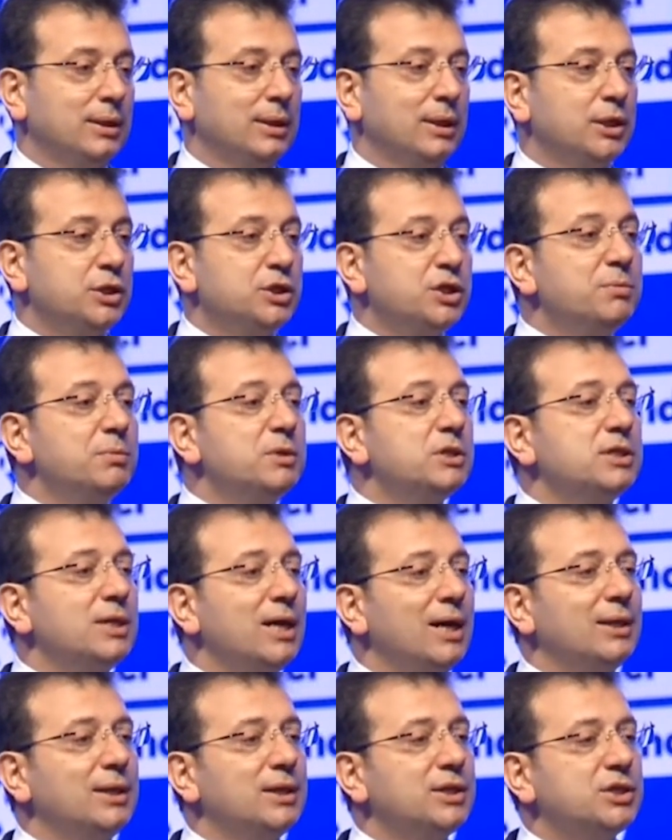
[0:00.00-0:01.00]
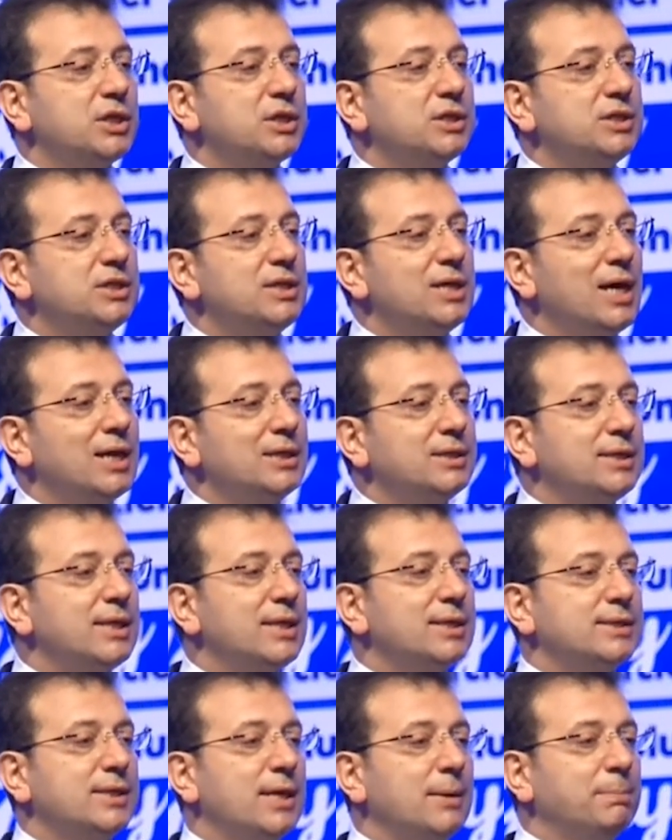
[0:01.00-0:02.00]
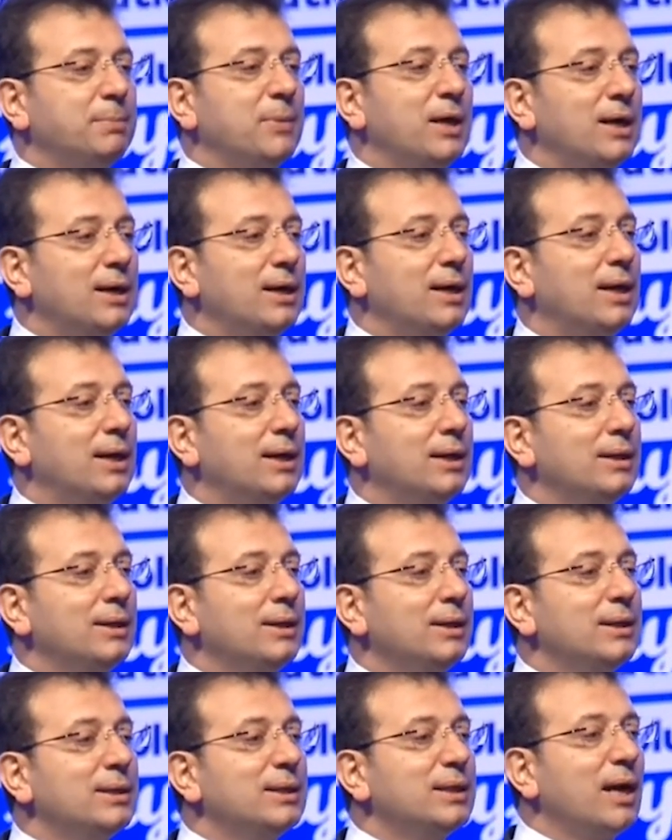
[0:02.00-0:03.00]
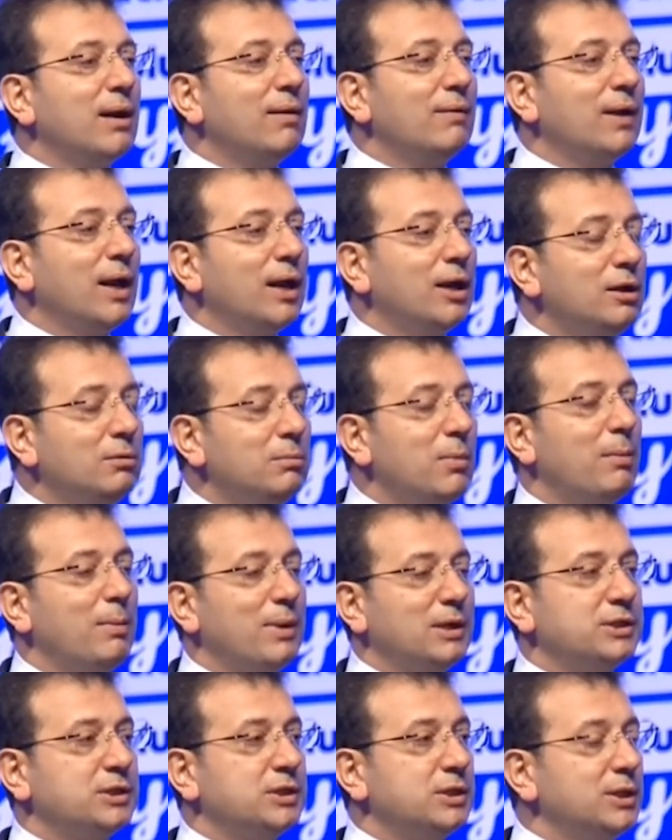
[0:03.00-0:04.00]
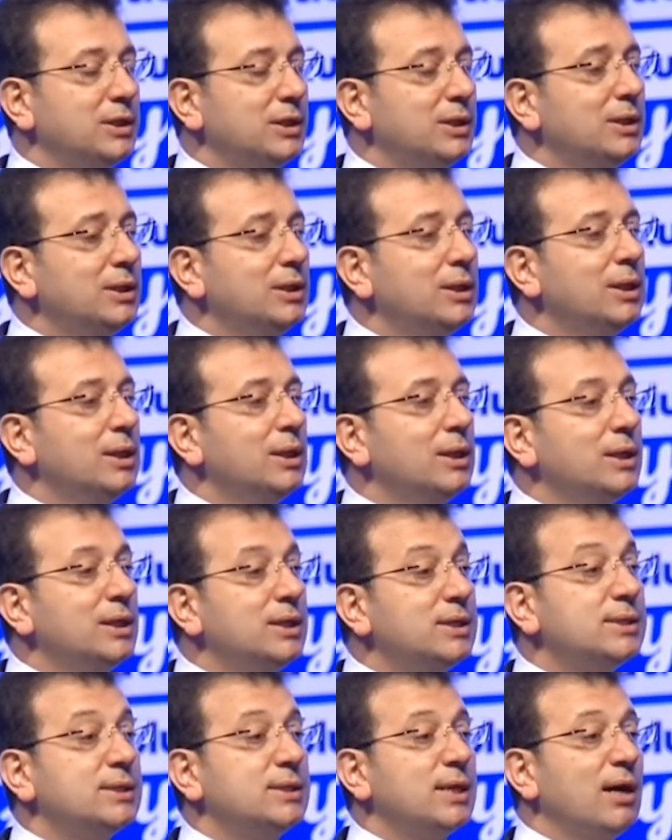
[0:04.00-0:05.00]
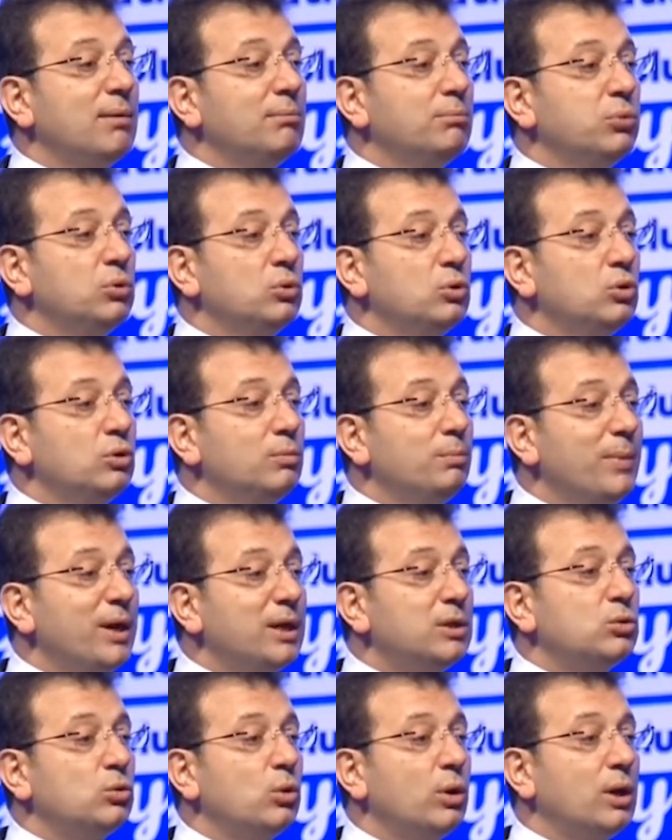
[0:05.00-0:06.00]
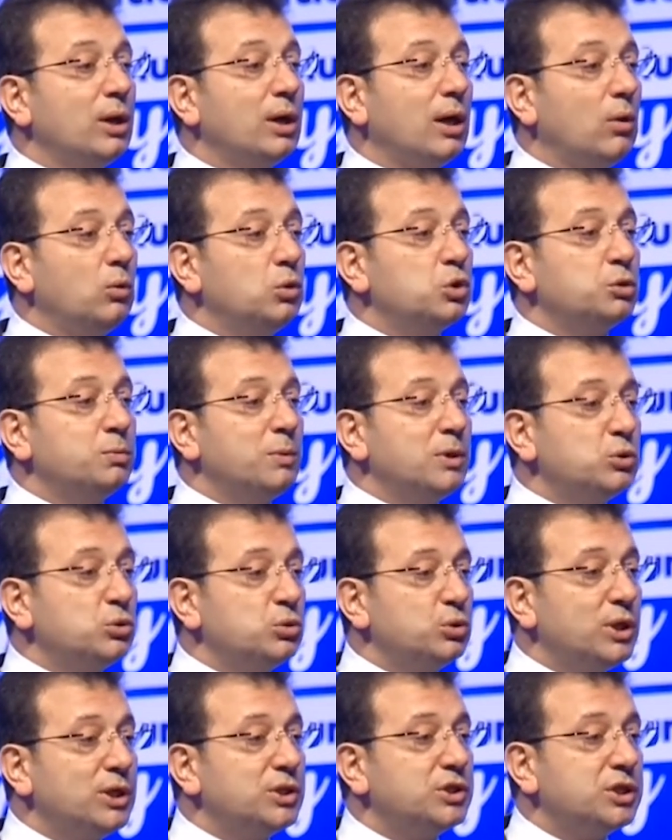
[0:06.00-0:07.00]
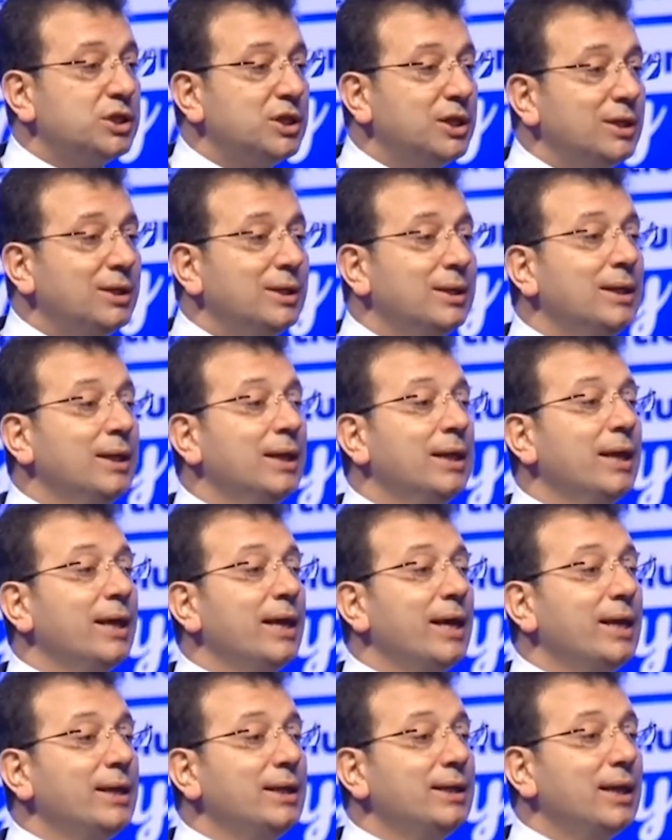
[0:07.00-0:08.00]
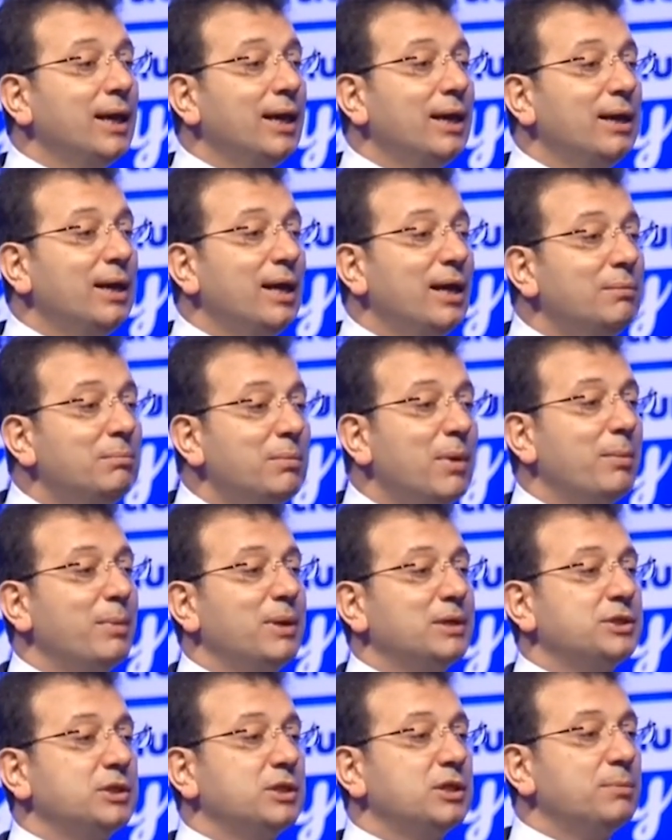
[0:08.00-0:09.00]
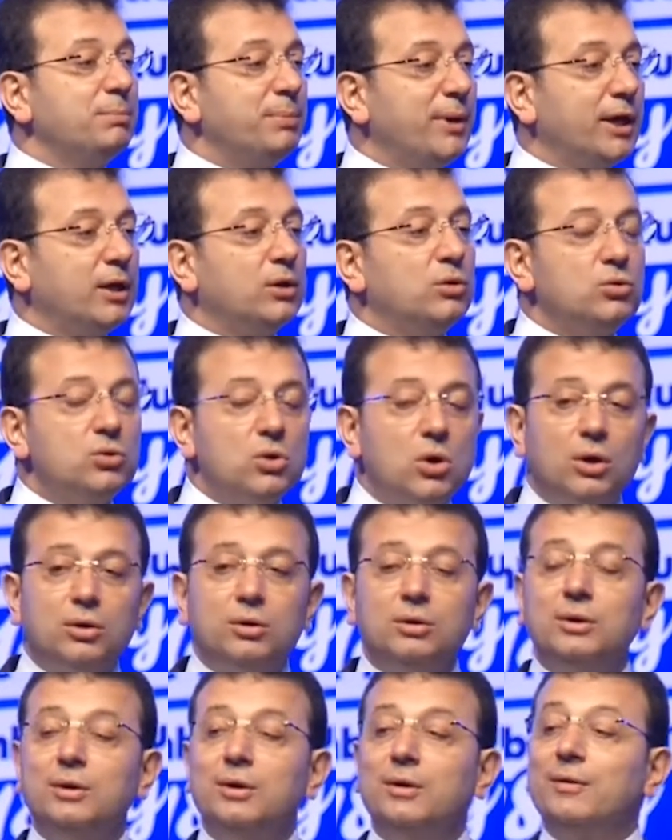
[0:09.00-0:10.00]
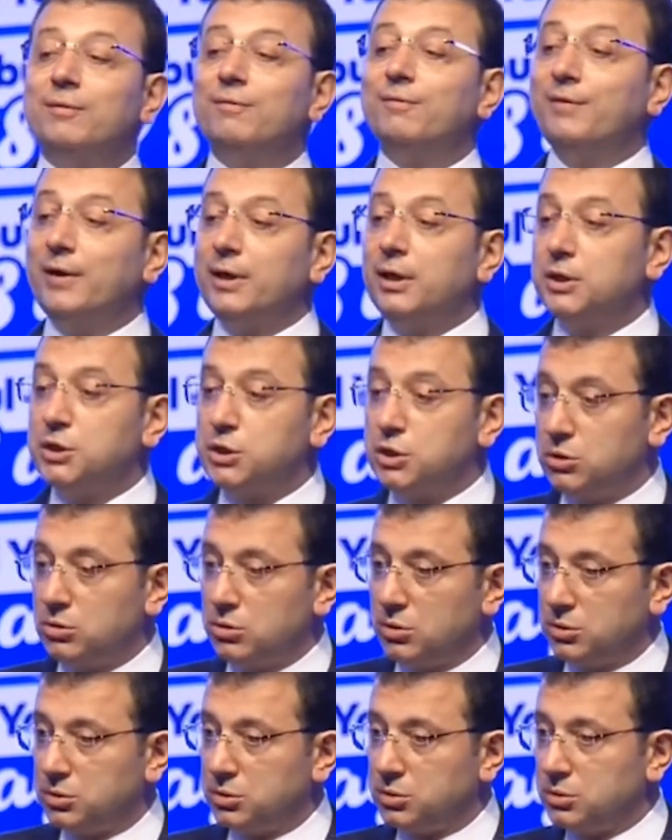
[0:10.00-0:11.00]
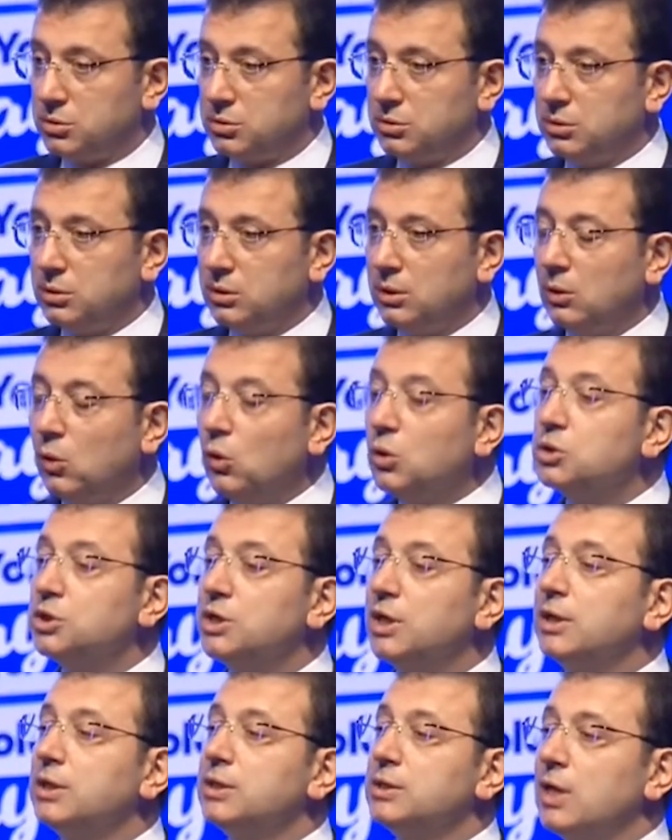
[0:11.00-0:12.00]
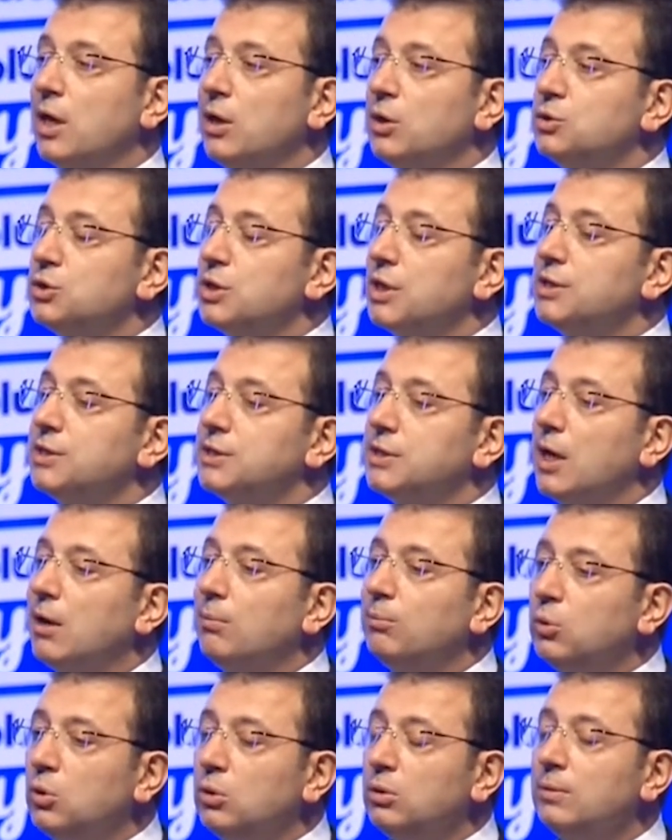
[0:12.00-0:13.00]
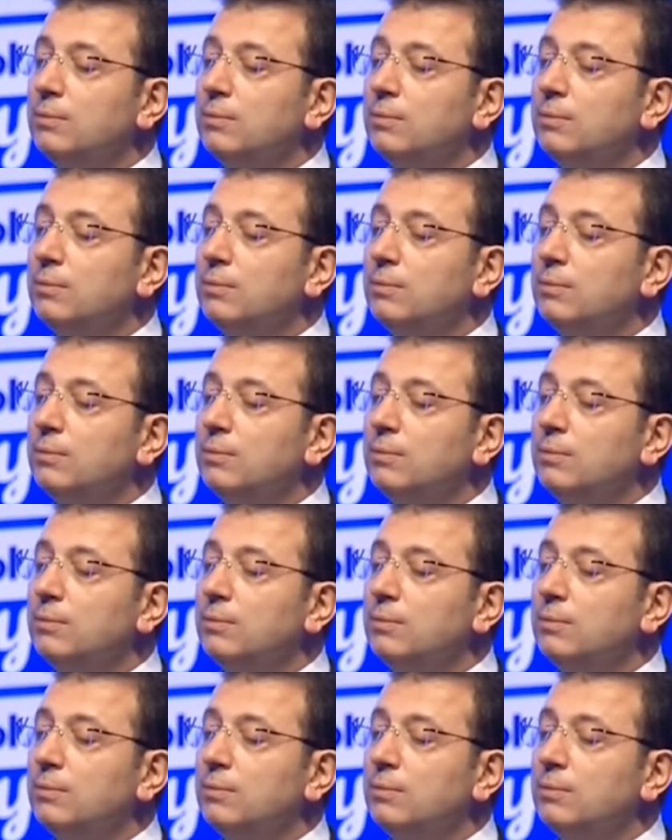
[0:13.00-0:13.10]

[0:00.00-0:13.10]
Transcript: Şimdi sadece siyasi hesaplarla davranılmamasını İstanbul'un metroya kavuşma sürecinin engellenmemesini bekliyor ve istiyoruz. 18 ay önce İstanbul